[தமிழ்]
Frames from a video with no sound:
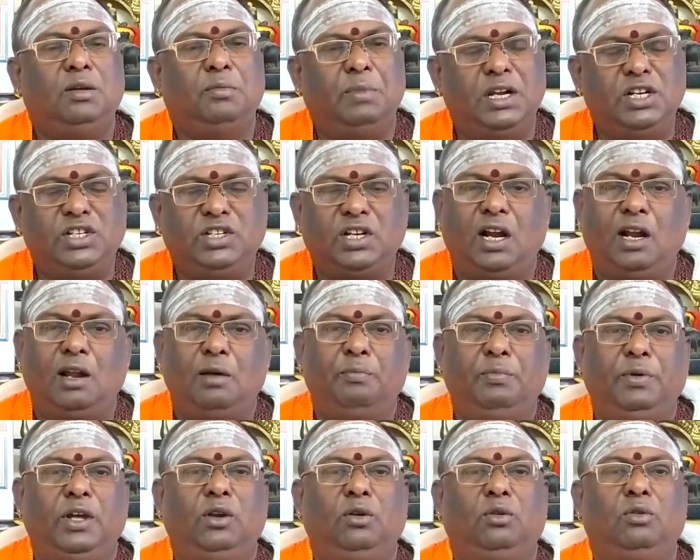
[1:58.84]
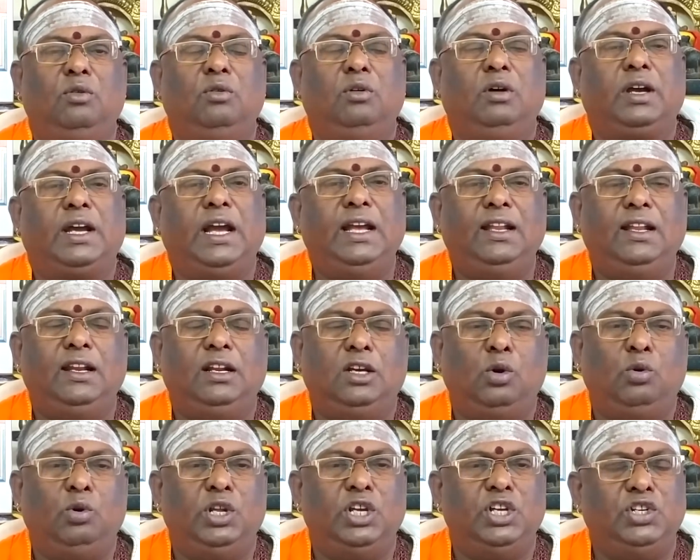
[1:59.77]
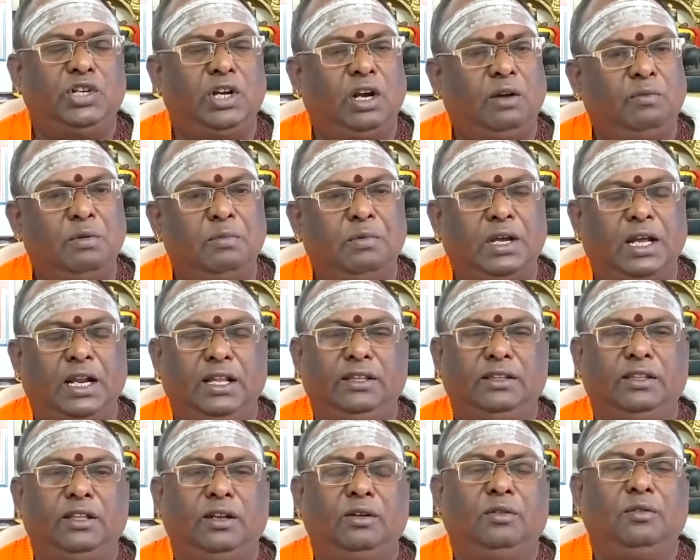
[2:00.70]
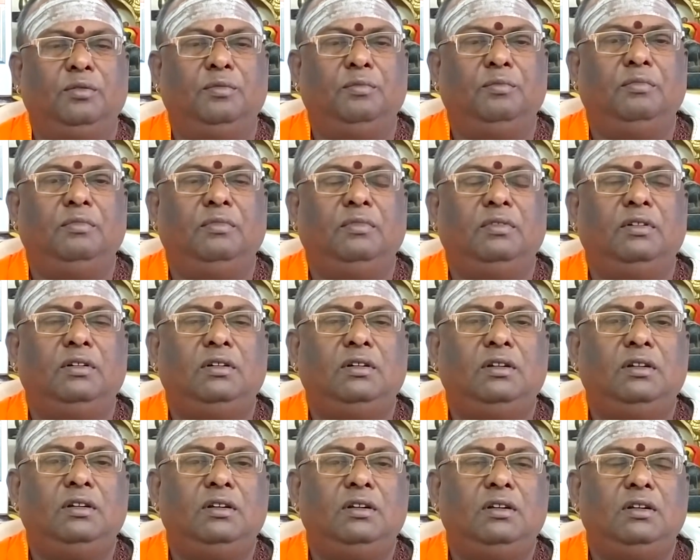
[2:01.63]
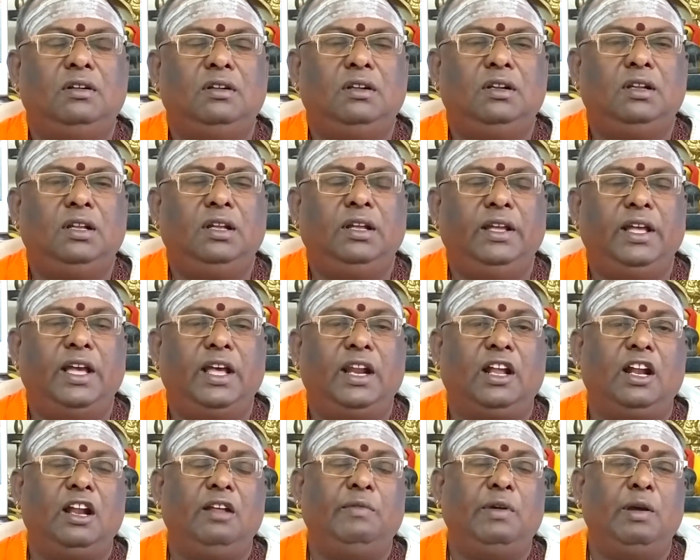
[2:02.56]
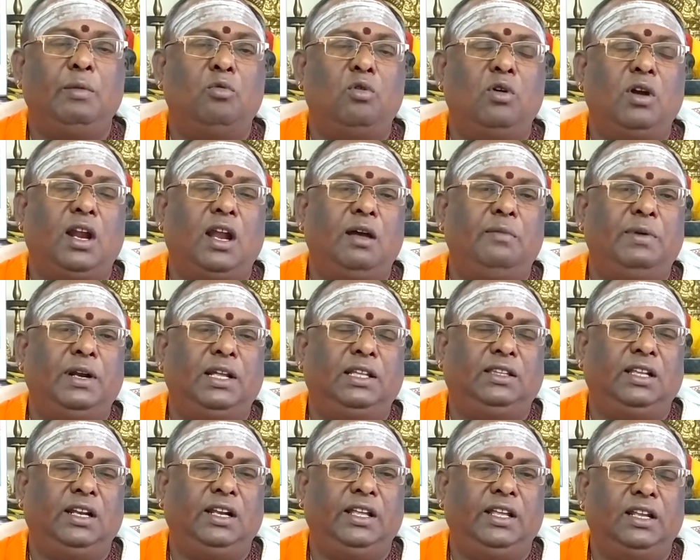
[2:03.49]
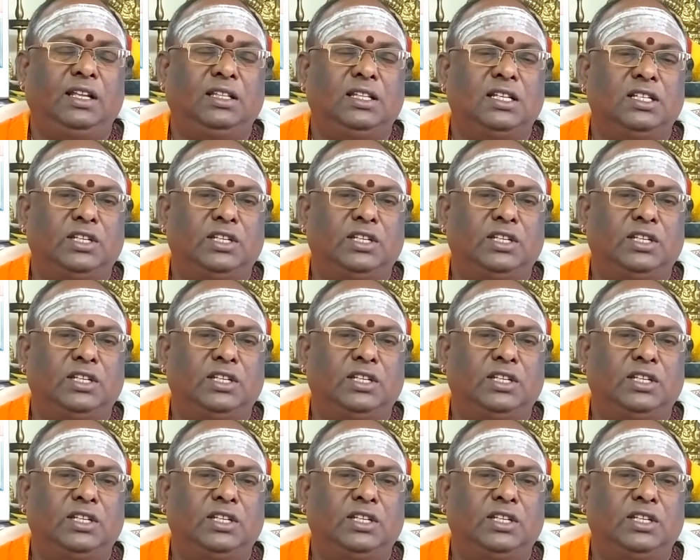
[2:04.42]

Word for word: மனுஷாலாம் போயிருக்கும் கையில் இருக்கக்கூடிய செல்வம் கரைந்திருக்கும் ஏற்கனவே மூன்றாம் இடத்தில் இருந்த